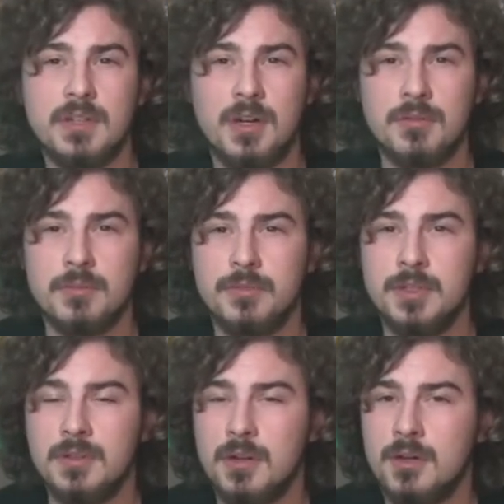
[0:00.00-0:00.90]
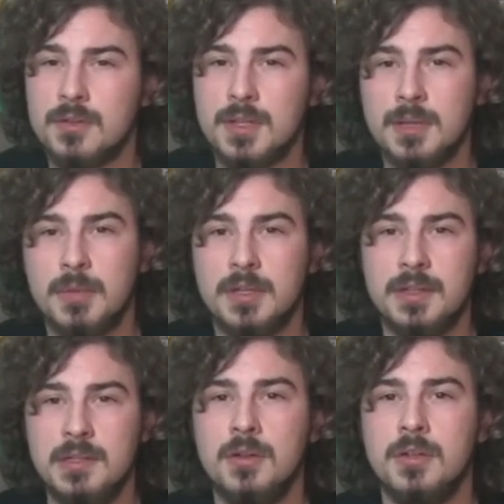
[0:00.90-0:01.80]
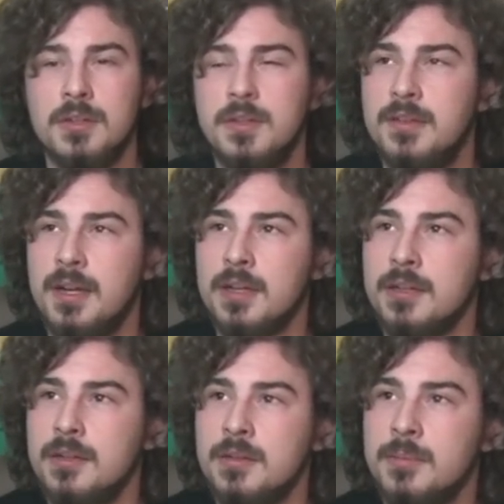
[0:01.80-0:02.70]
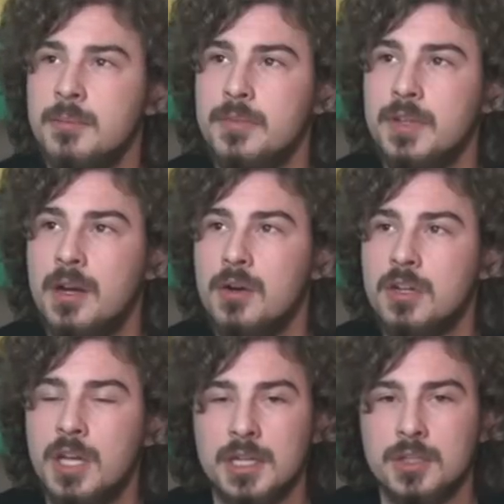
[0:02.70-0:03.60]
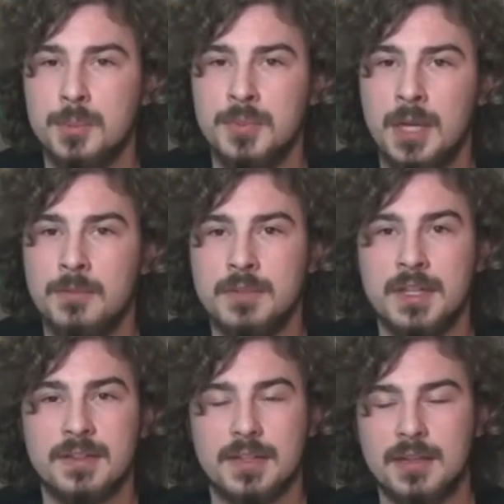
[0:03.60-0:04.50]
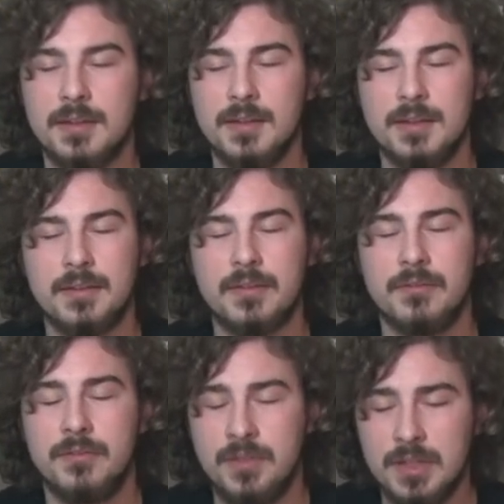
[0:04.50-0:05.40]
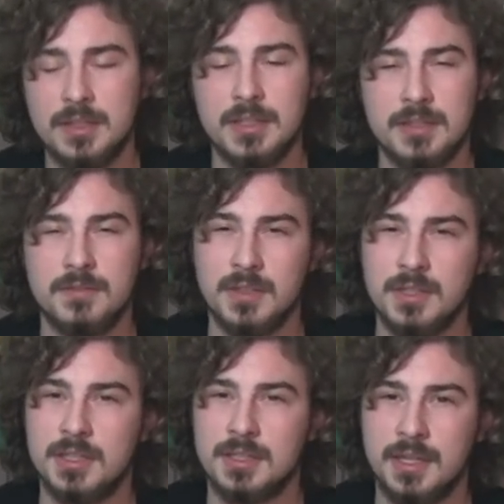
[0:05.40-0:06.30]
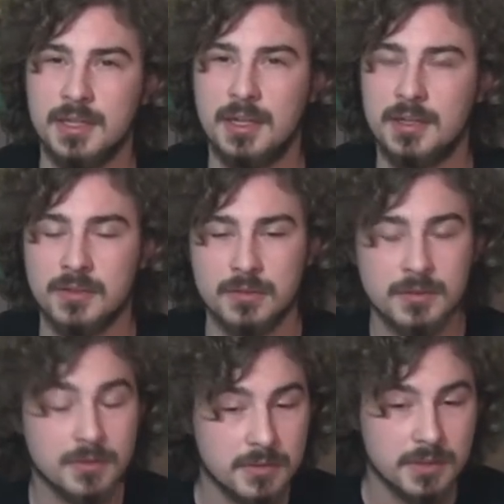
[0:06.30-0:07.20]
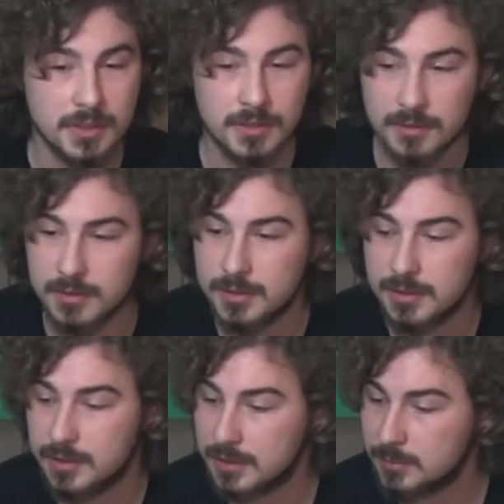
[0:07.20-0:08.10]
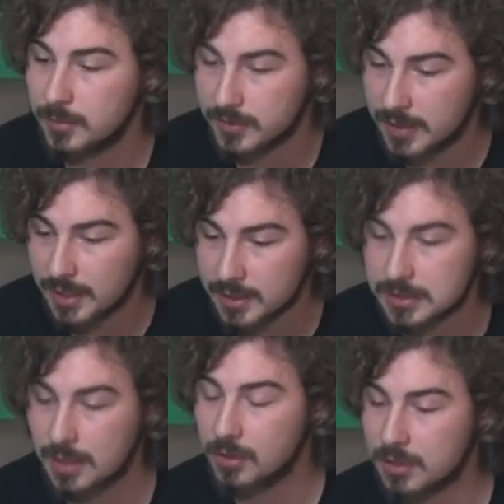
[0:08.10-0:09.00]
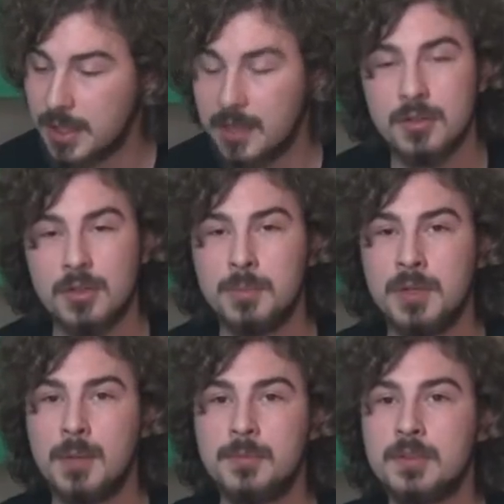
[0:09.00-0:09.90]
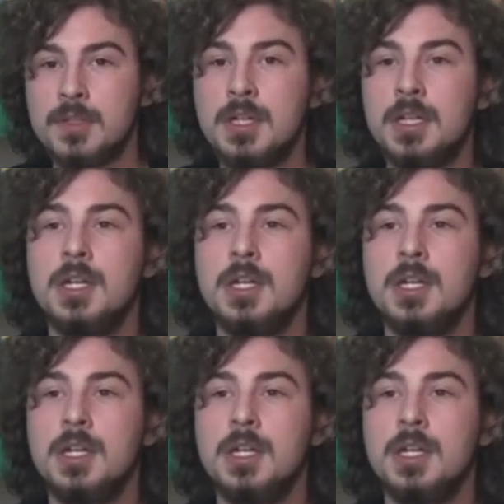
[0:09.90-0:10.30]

eine Kaufempfehlung rausgeben an die Leute, die sagen, ähm, sie rauchen gerne Doppelapfel. Das Ganze ist wirklich, wirklich lecker. Also ich muss sagen, ich rauche gerne Doppelapfel